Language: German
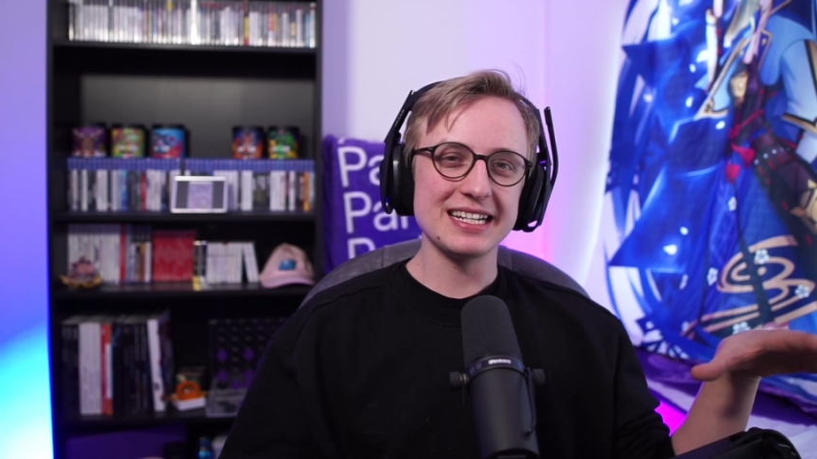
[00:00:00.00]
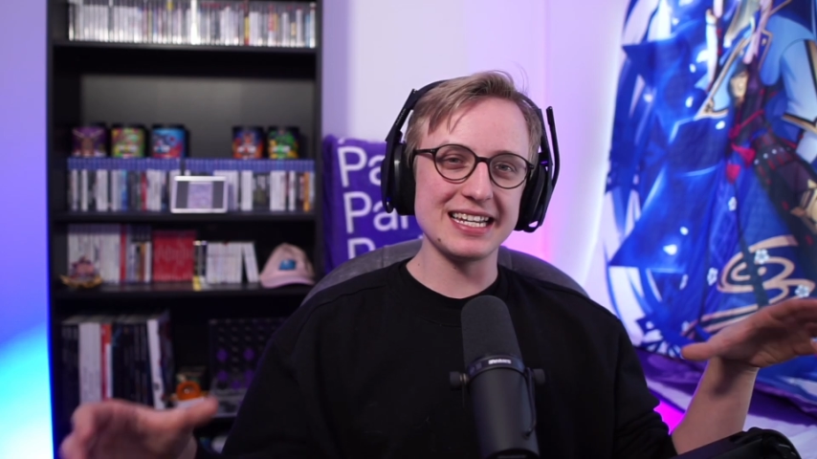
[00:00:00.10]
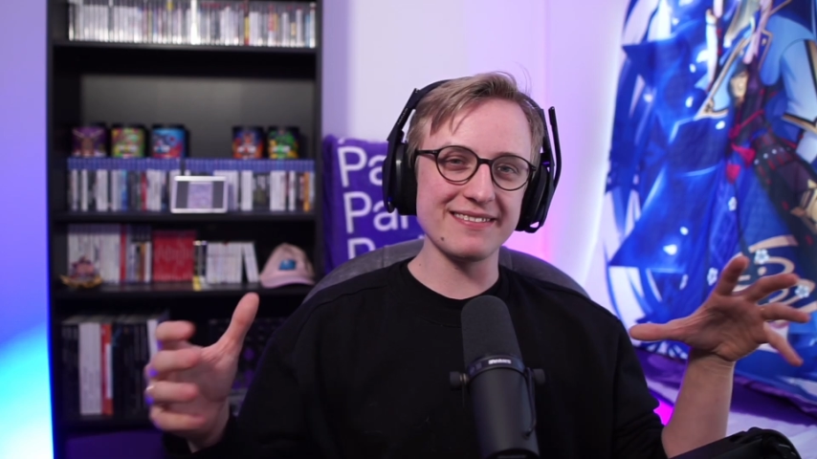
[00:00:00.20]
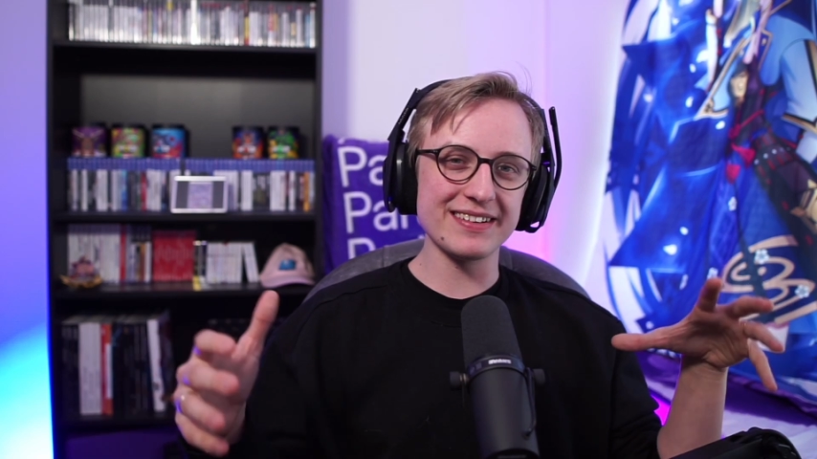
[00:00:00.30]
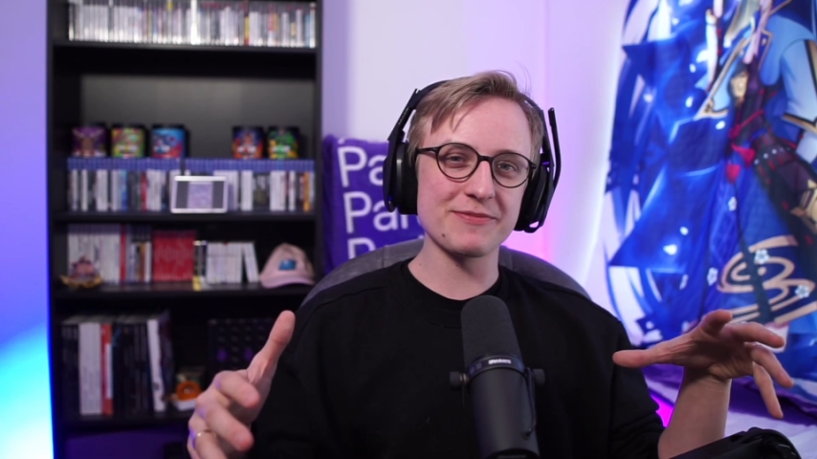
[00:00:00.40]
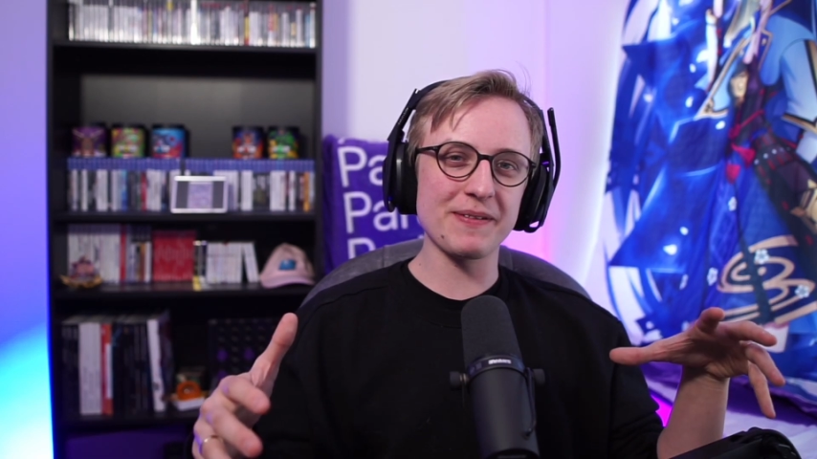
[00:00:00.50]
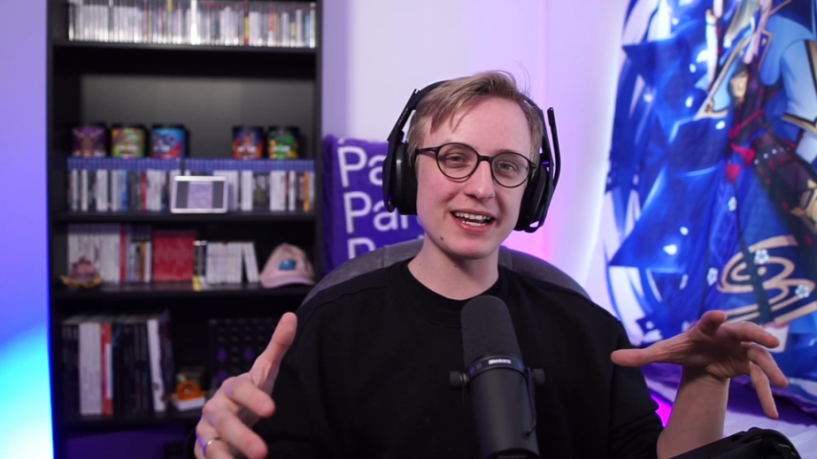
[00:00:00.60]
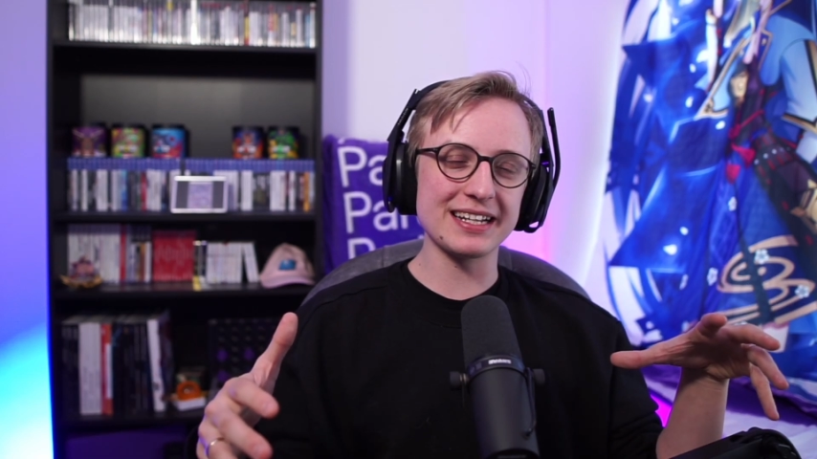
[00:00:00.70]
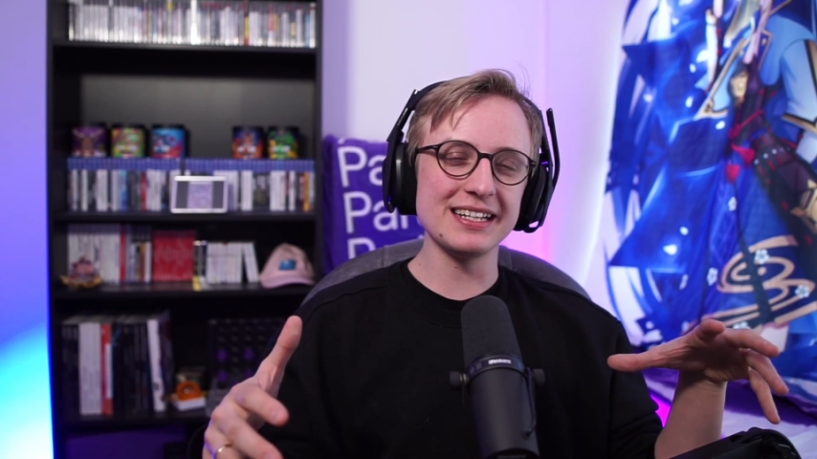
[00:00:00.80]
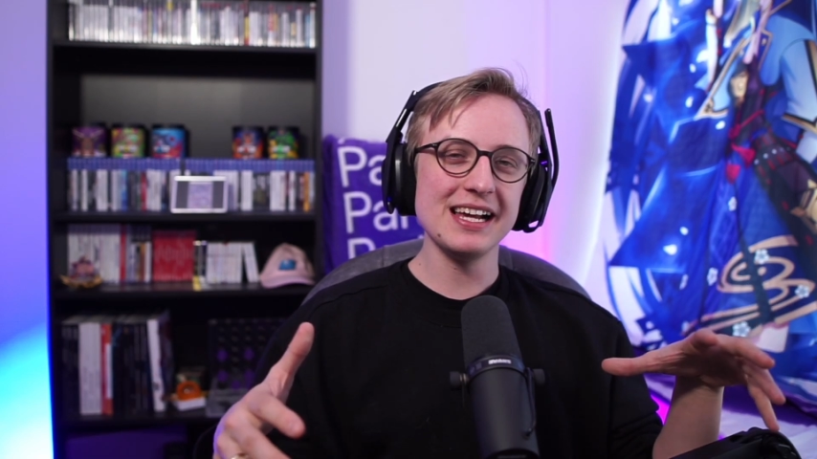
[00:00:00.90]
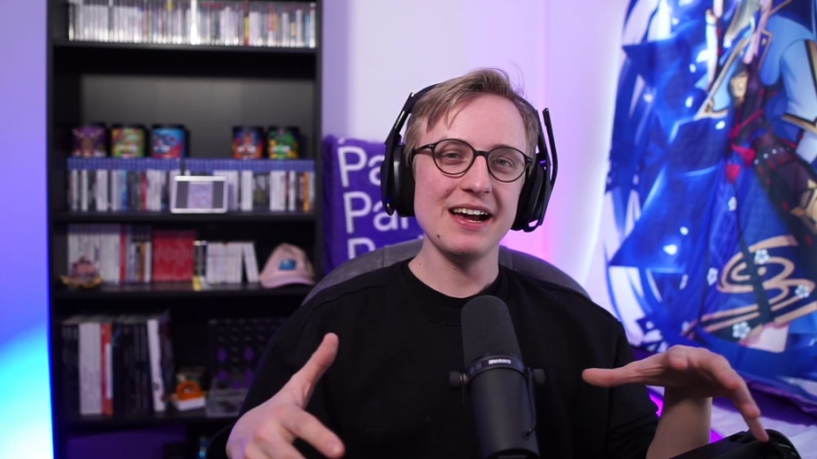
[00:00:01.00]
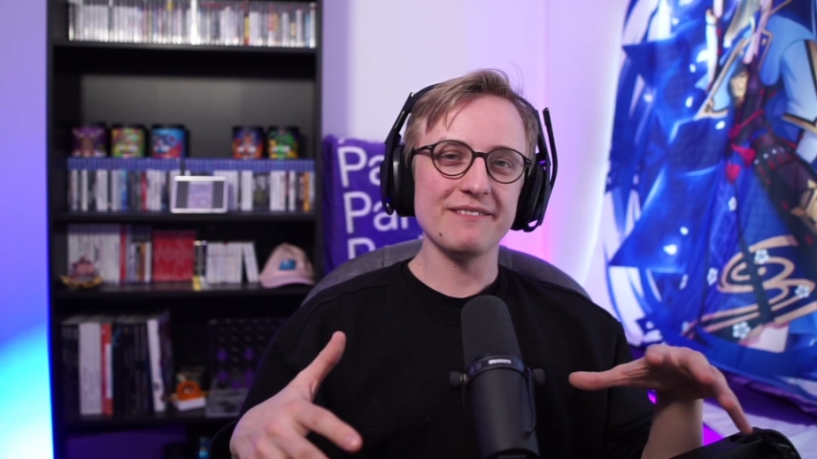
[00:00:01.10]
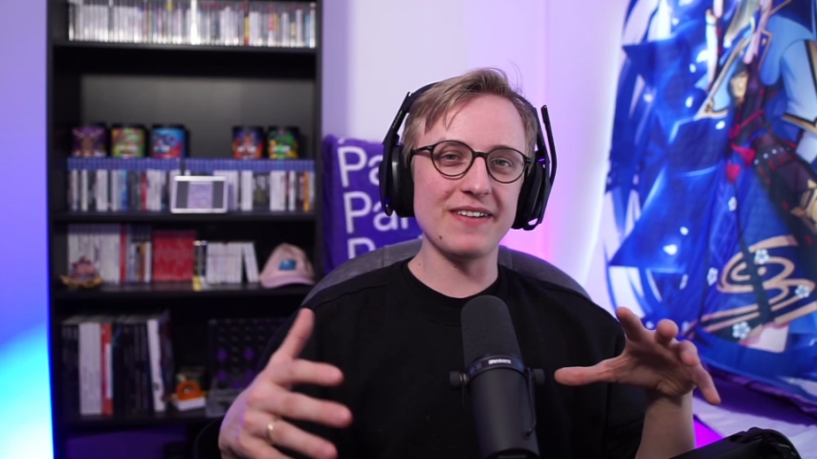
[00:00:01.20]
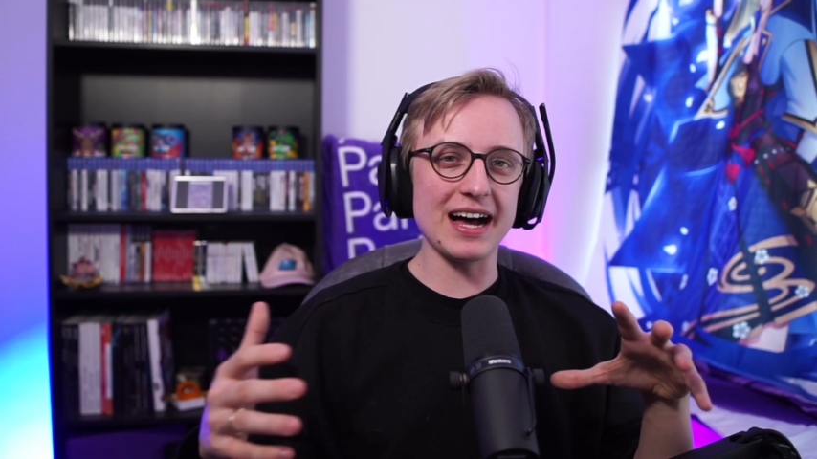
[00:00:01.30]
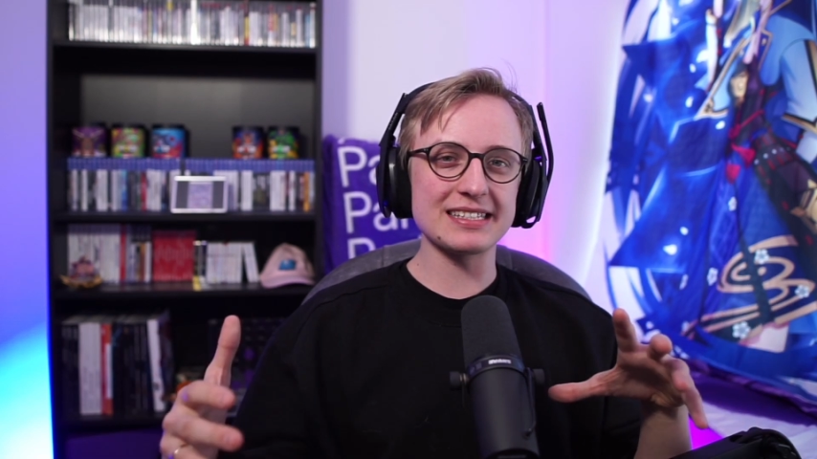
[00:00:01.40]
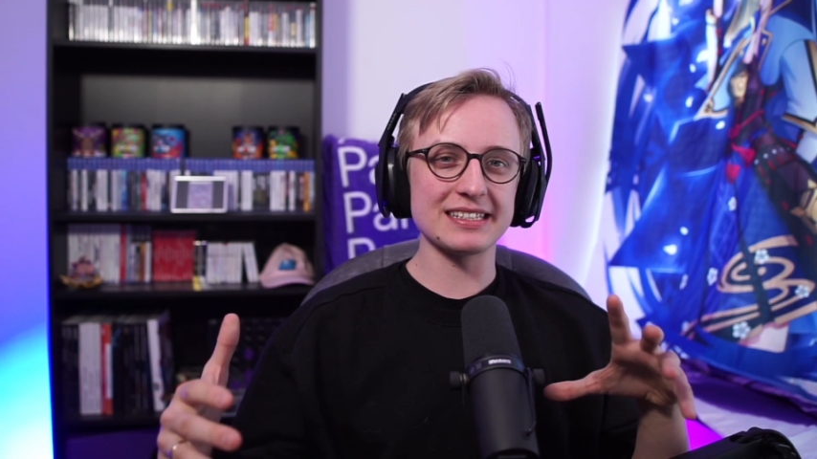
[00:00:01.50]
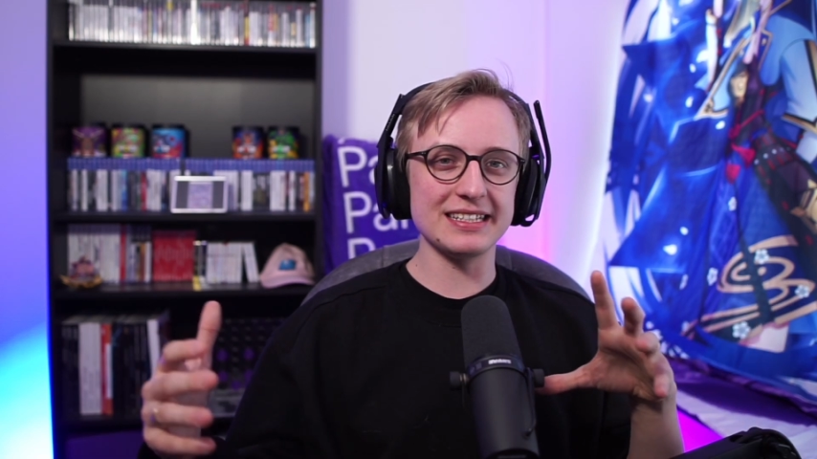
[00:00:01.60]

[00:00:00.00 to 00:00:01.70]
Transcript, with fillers: Dementsprechend, was